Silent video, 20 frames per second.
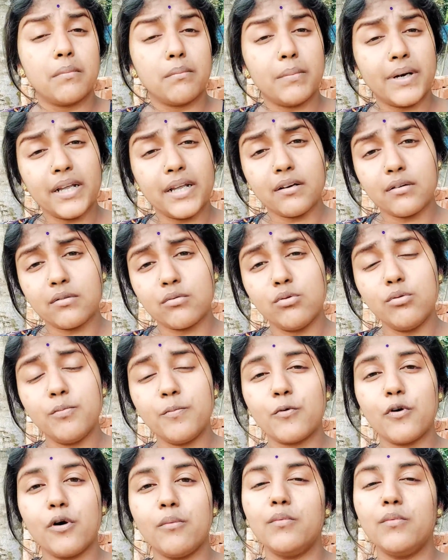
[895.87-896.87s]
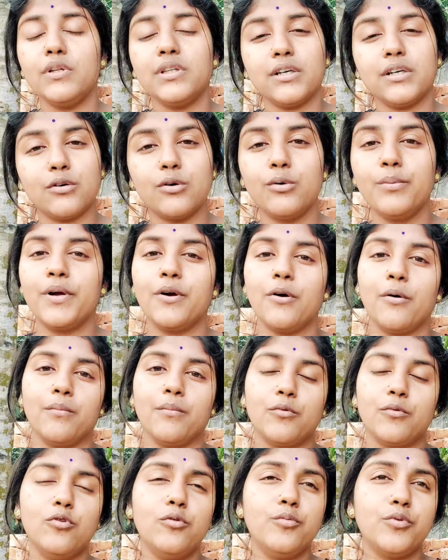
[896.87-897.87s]
মানে খুব কম বলতে খুবই কম
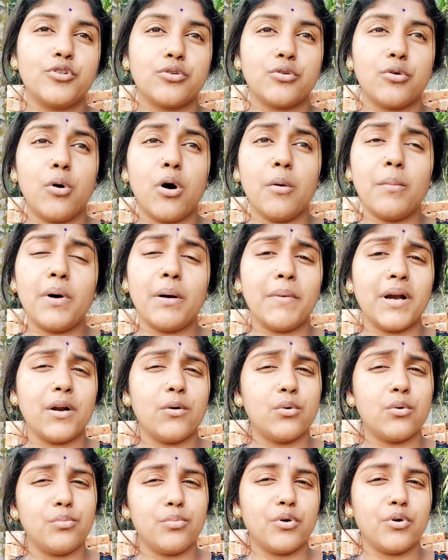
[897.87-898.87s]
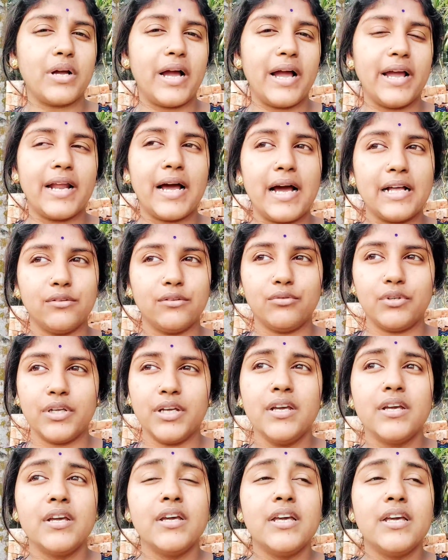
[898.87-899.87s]
খুব কম আমার ওর উপর গায়ের হাত ওঠে
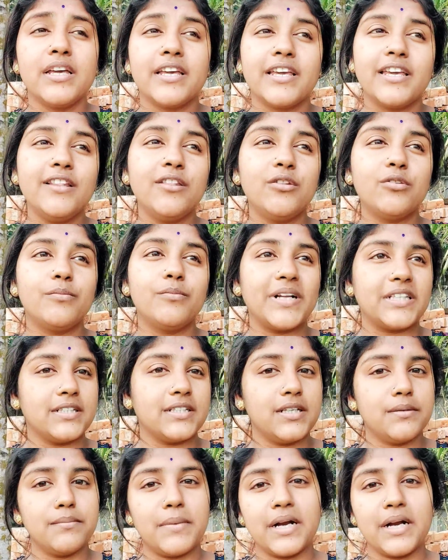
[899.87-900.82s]
কিন্তু বাচ্চাদের